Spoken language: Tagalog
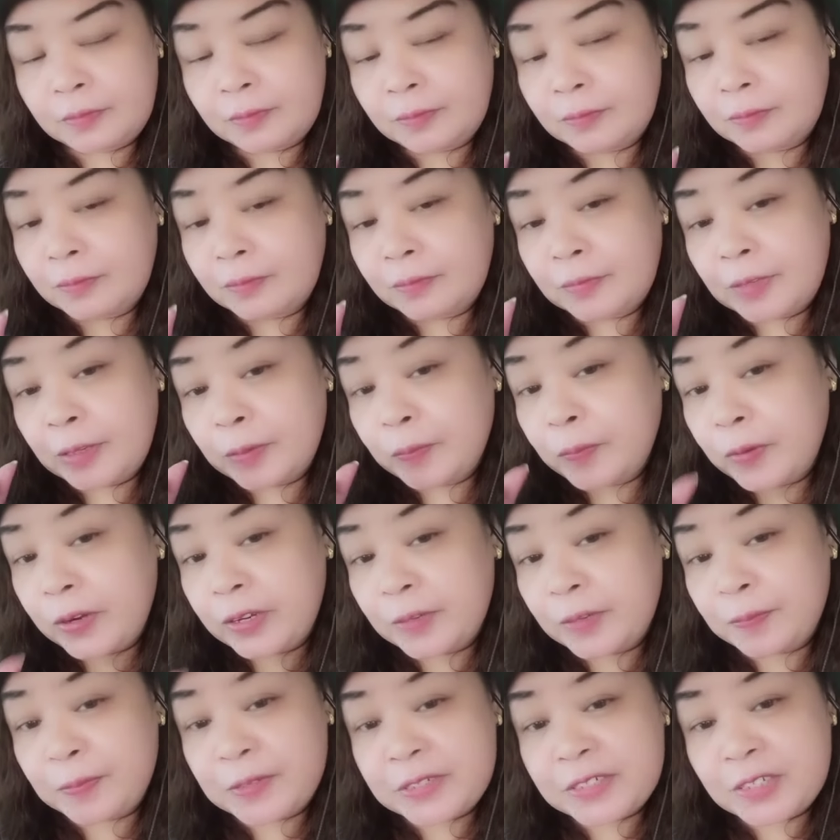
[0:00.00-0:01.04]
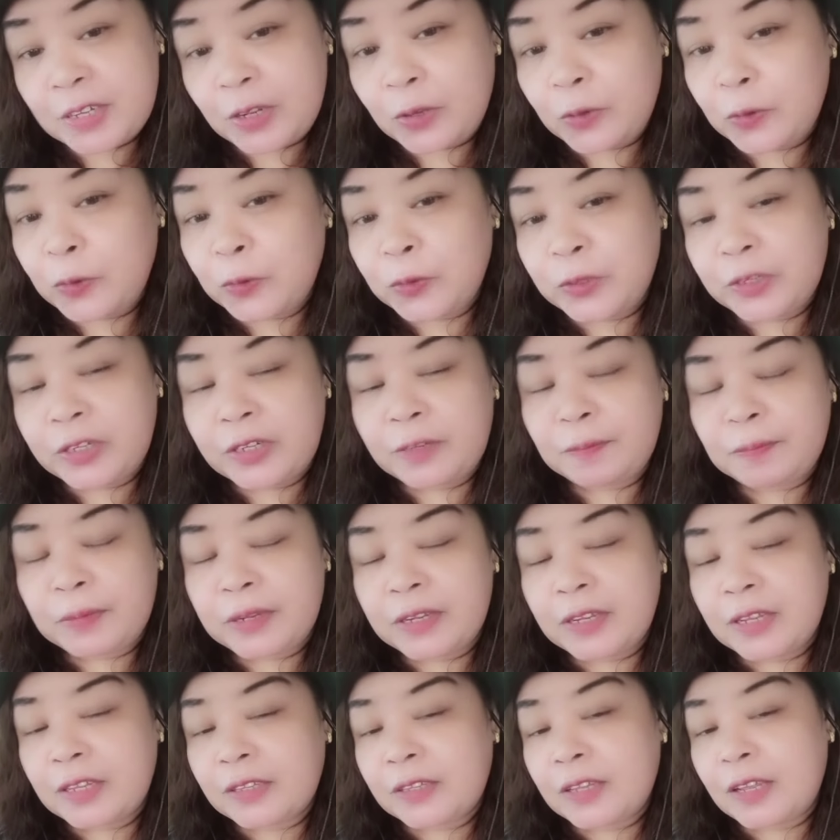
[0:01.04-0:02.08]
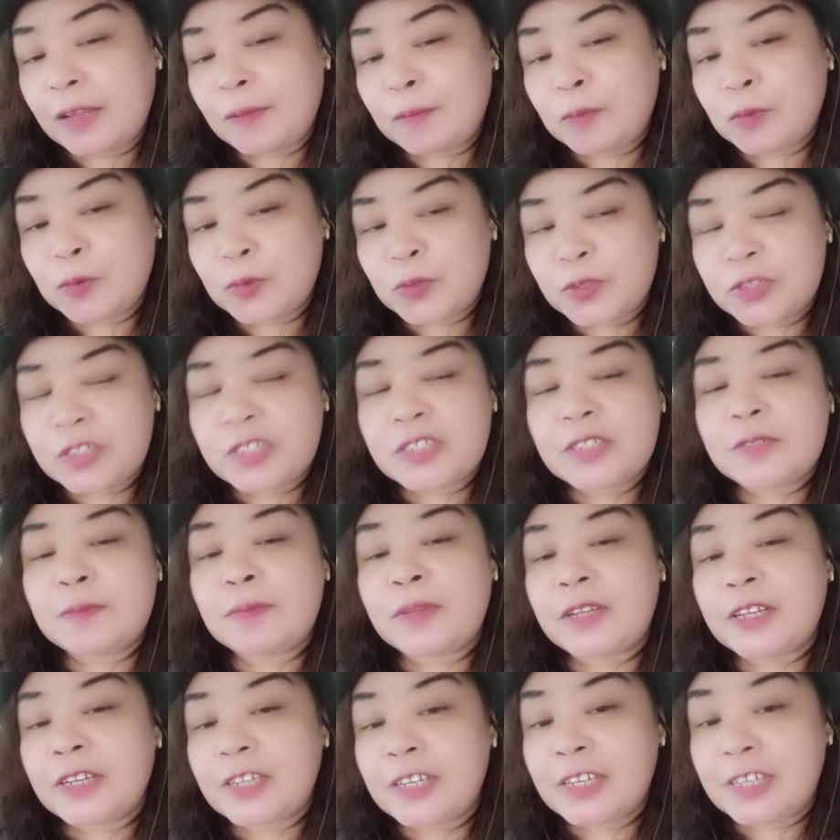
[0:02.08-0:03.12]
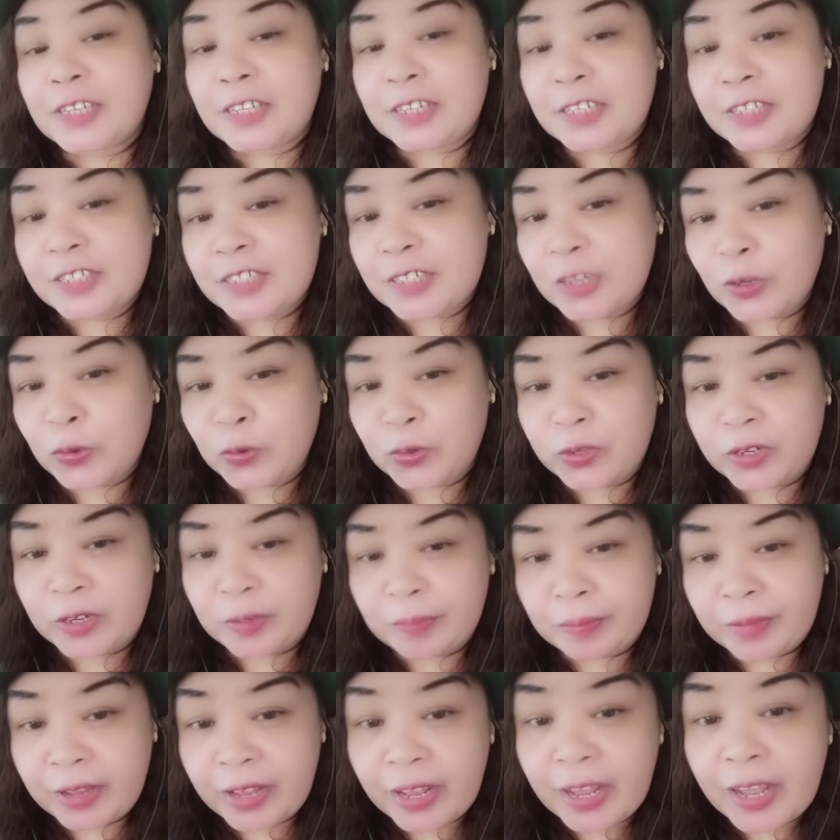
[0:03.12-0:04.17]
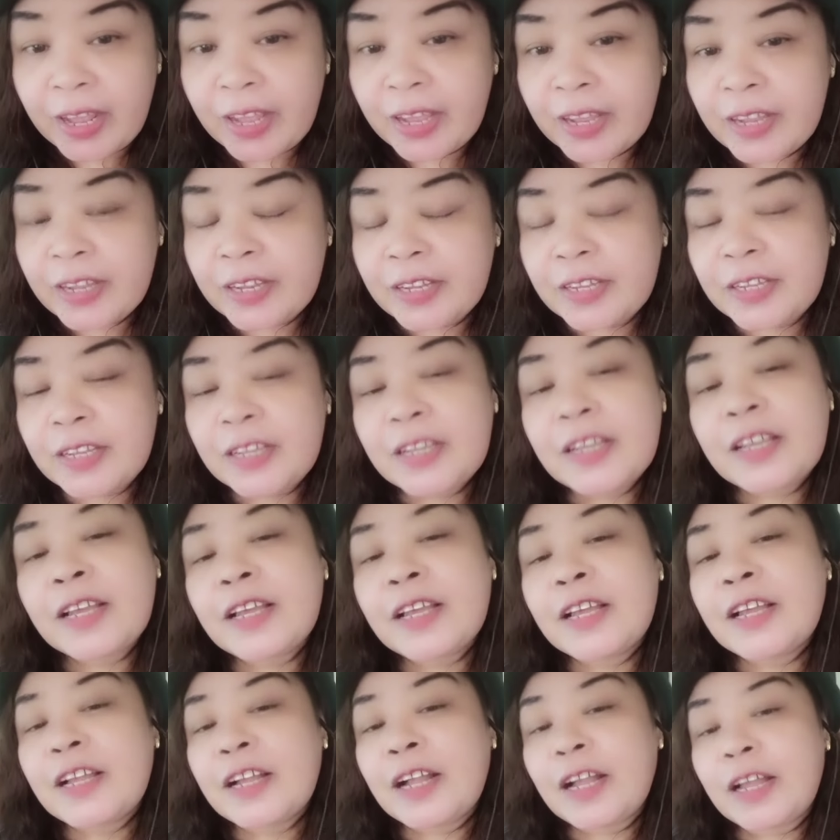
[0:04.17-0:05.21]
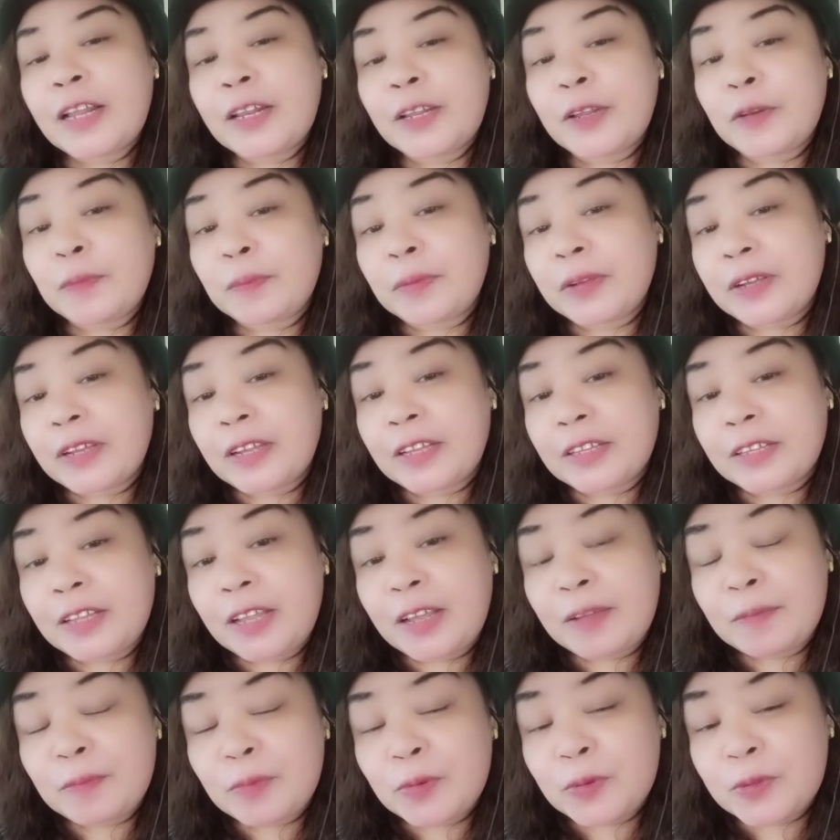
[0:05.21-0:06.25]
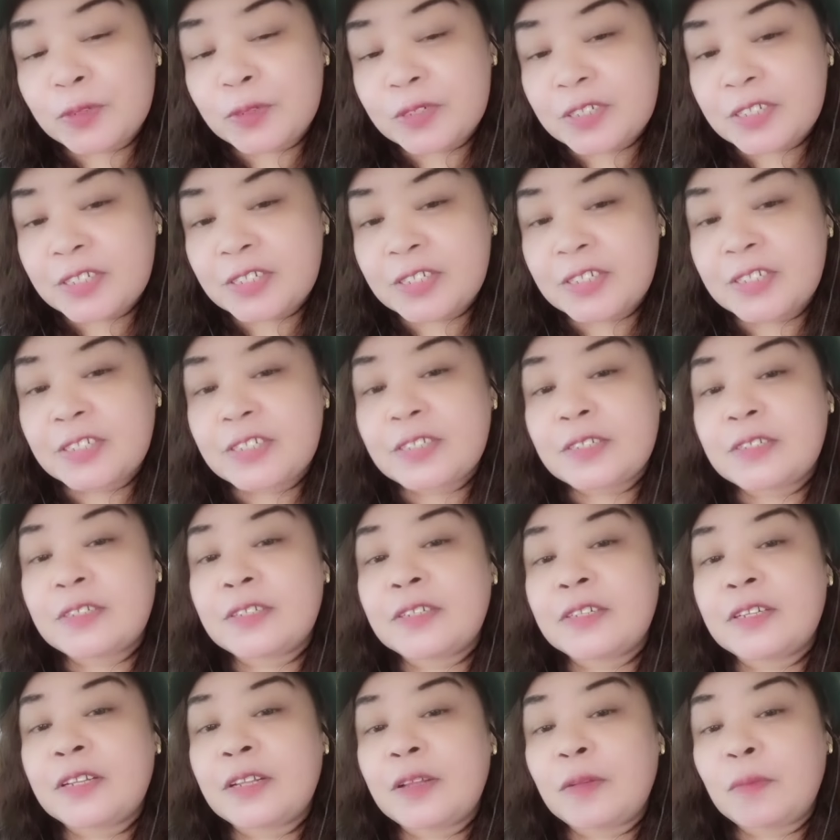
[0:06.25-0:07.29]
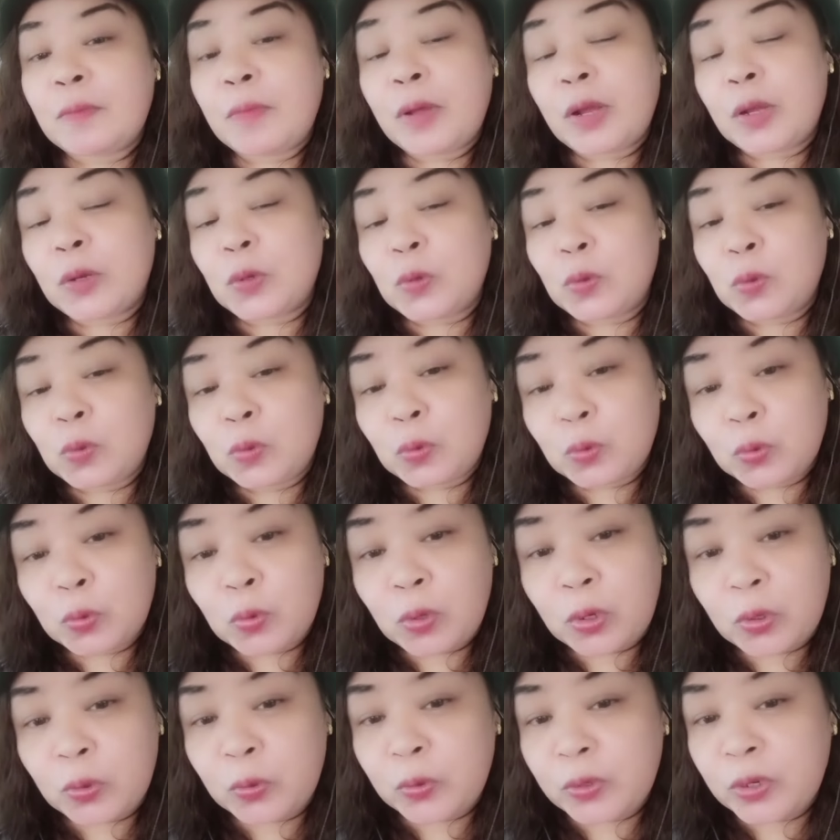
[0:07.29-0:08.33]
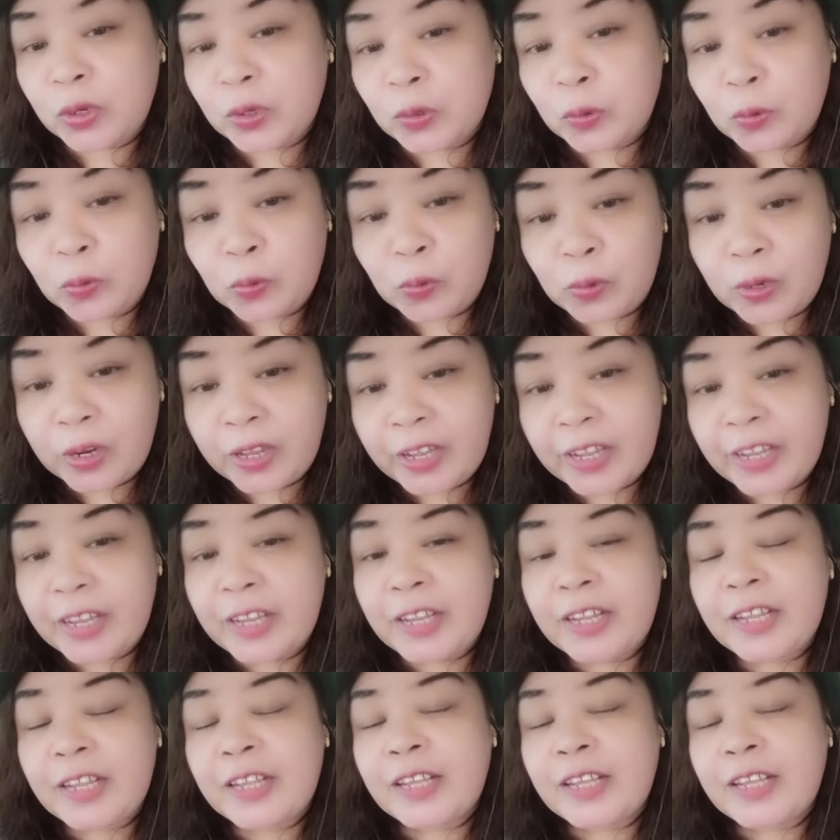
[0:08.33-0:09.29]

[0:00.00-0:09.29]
Nag-breakfast ako din pagkatapos maglilinis ako ng bahay. Then pagkatapos magluluto ako ng gulay.